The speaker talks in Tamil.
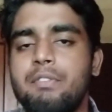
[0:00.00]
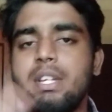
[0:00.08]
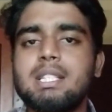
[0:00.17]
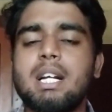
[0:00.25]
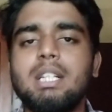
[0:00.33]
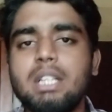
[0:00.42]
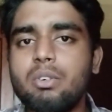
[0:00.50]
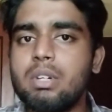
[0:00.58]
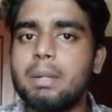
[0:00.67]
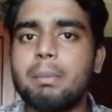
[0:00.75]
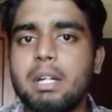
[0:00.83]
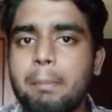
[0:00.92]
ஃபீஸ்
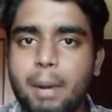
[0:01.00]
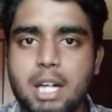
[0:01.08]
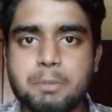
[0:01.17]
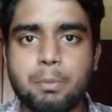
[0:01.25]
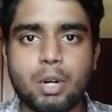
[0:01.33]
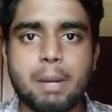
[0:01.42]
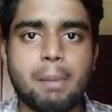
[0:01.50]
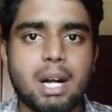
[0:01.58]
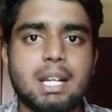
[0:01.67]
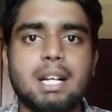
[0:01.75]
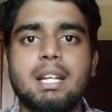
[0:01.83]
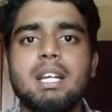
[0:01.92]
கட்டினவங்களுக்கு மட்டும் பாஸ் போட
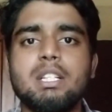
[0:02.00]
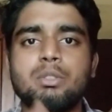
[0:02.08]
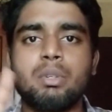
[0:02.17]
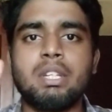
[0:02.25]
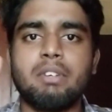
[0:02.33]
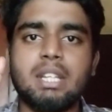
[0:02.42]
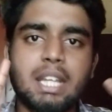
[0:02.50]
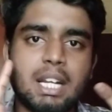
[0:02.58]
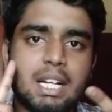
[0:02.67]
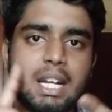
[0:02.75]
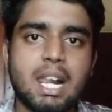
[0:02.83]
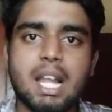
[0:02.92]
மாட்டாங்க ஸோ இது வந்து
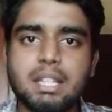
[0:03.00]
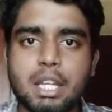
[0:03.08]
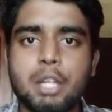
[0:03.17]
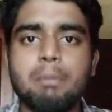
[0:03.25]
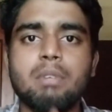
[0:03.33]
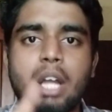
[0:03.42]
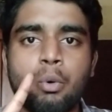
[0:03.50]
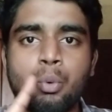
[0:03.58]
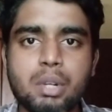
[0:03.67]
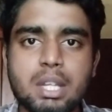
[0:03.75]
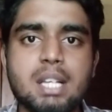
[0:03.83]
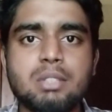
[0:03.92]
எனக்கு நல்லா தெரியும் நான்
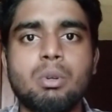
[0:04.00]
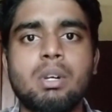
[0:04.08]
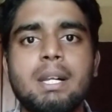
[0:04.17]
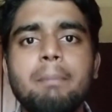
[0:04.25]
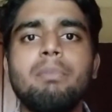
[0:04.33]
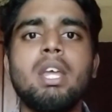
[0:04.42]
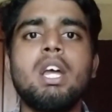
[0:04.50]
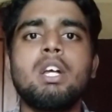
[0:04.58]
உறுதியா சொல்றேன்